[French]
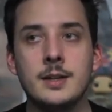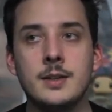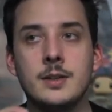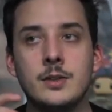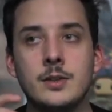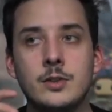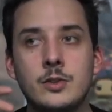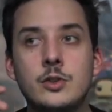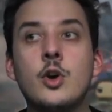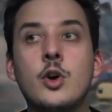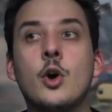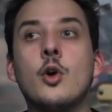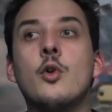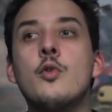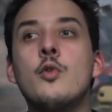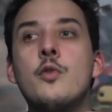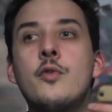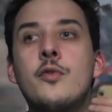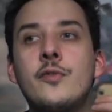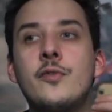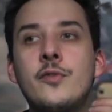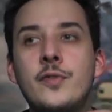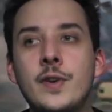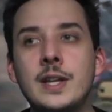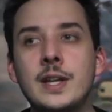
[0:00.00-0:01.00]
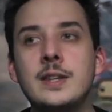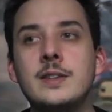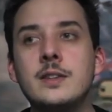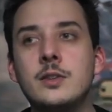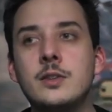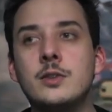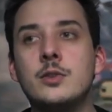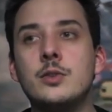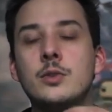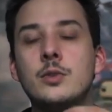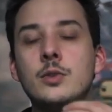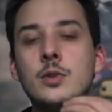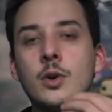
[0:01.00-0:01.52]
dans le fait
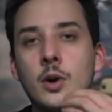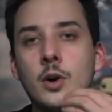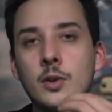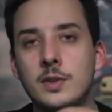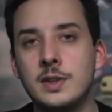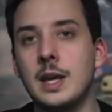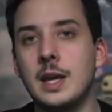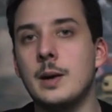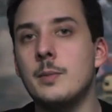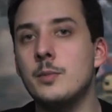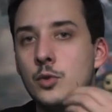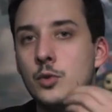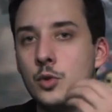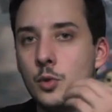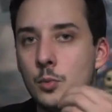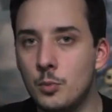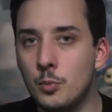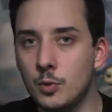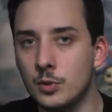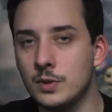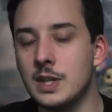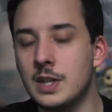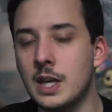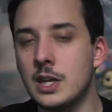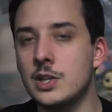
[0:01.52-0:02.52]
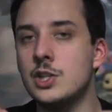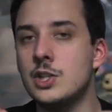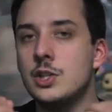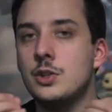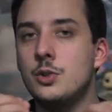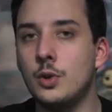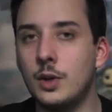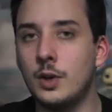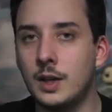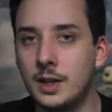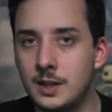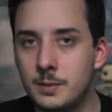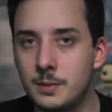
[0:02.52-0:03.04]
que, en termes de montage et
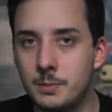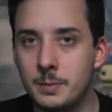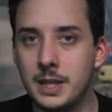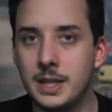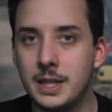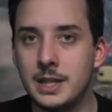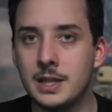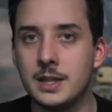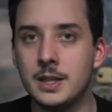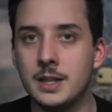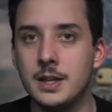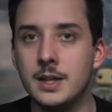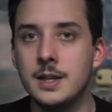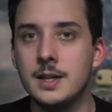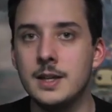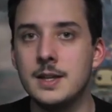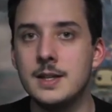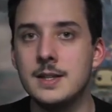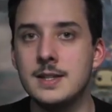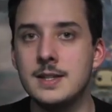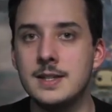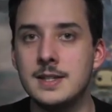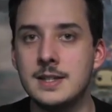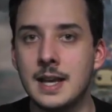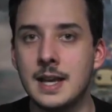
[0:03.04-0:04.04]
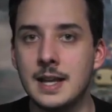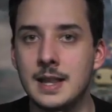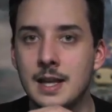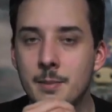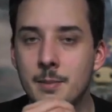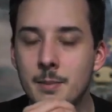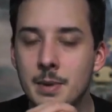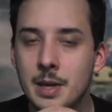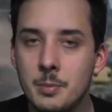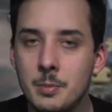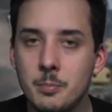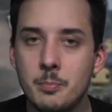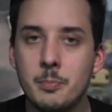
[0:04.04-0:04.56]
de rythmique, ça
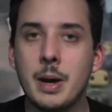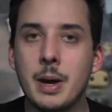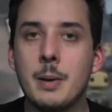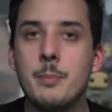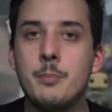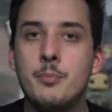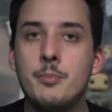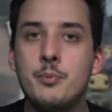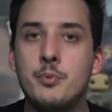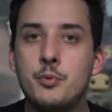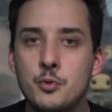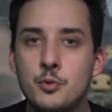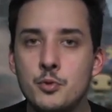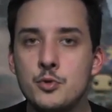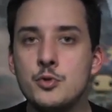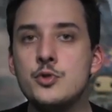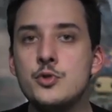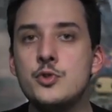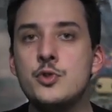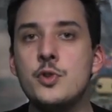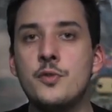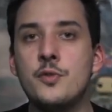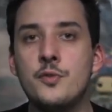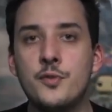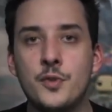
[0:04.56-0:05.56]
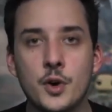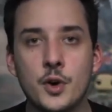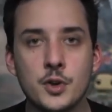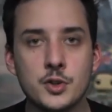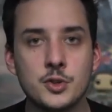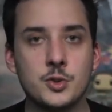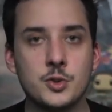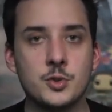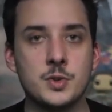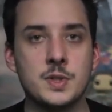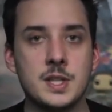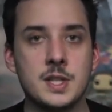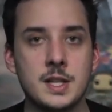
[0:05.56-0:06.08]
n'amène pas plus de
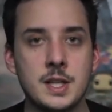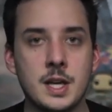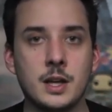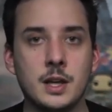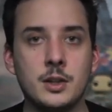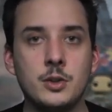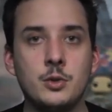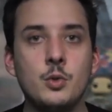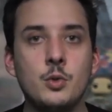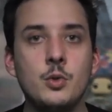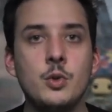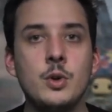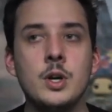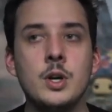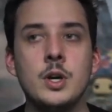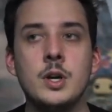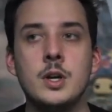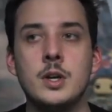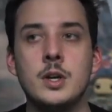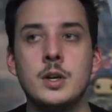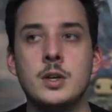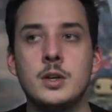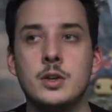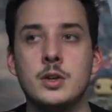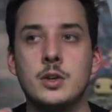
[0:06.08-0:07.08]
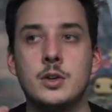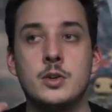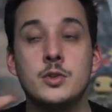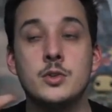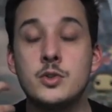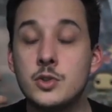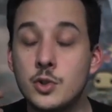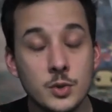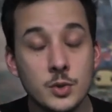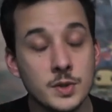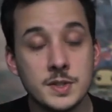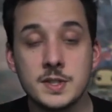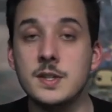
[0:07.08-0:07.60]
force au scénario que
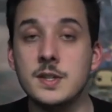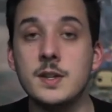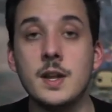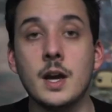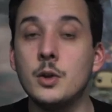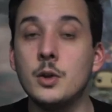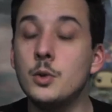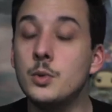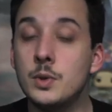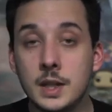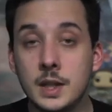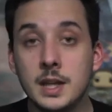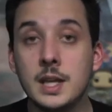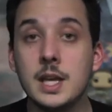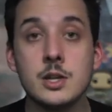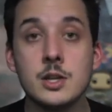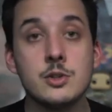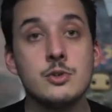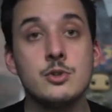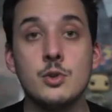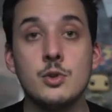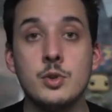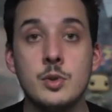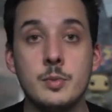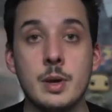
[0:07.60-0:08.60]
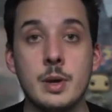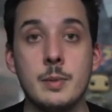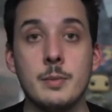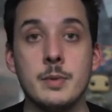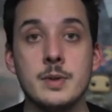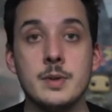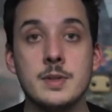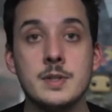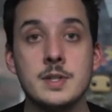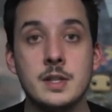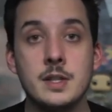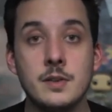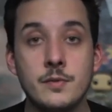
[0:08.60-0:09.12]
ce que le scénario dégage de lui-même.
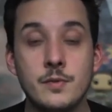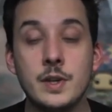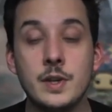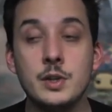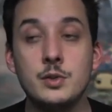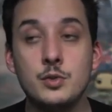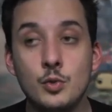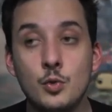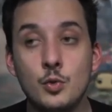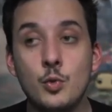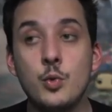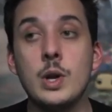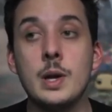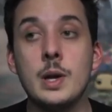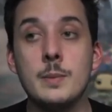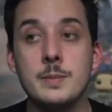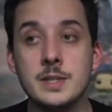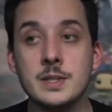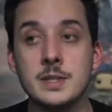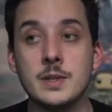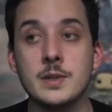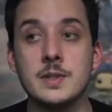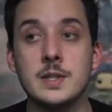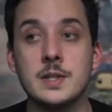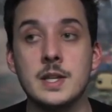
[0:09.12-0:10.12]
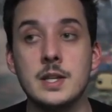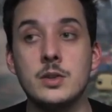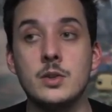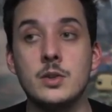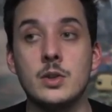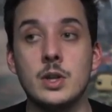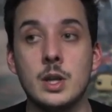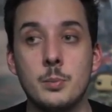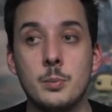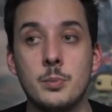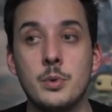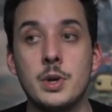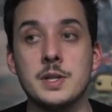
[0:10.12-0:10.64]
Ce qui fait que du coup, la mise en scène
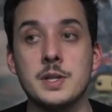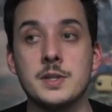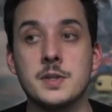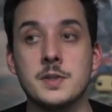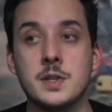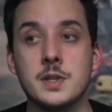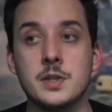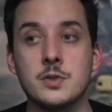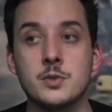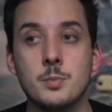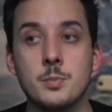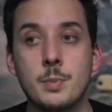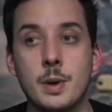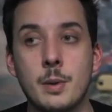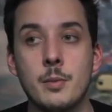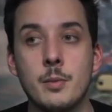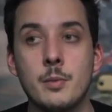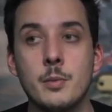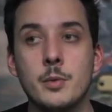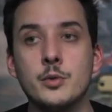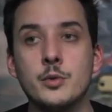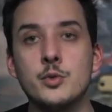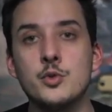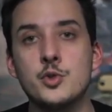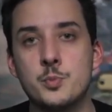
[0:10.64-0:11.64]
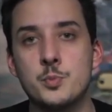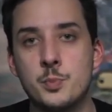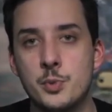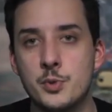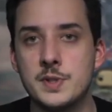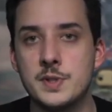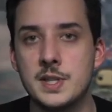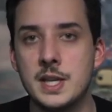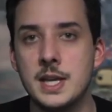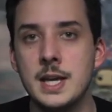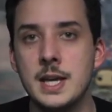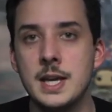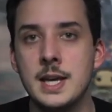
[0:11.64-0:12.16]
donne un peu la sensation par moment de se
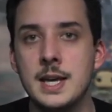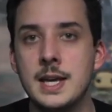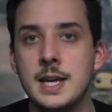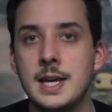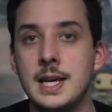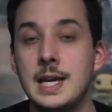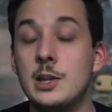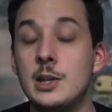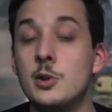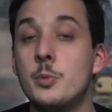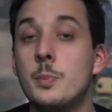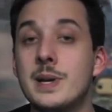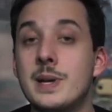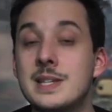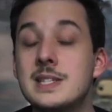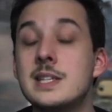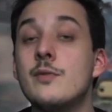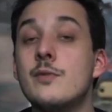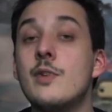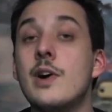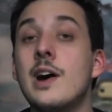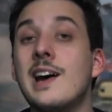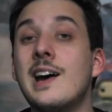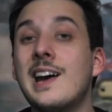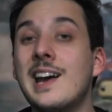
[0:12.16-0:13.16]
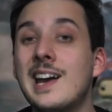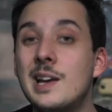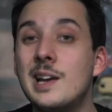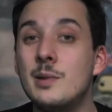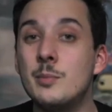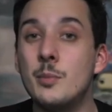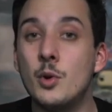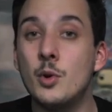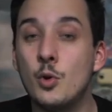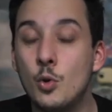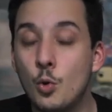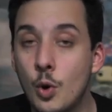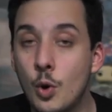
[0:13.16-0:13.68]
poser et de ne pas savoir
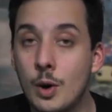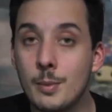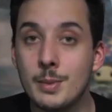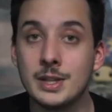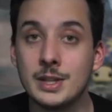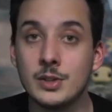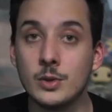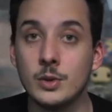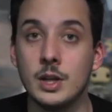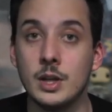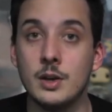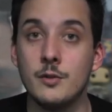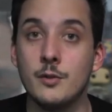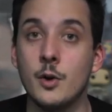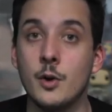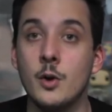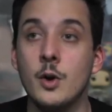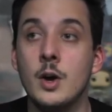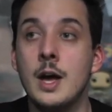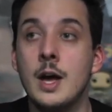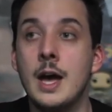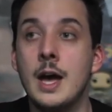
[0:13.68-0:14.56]
réellement quoi mettre en avant.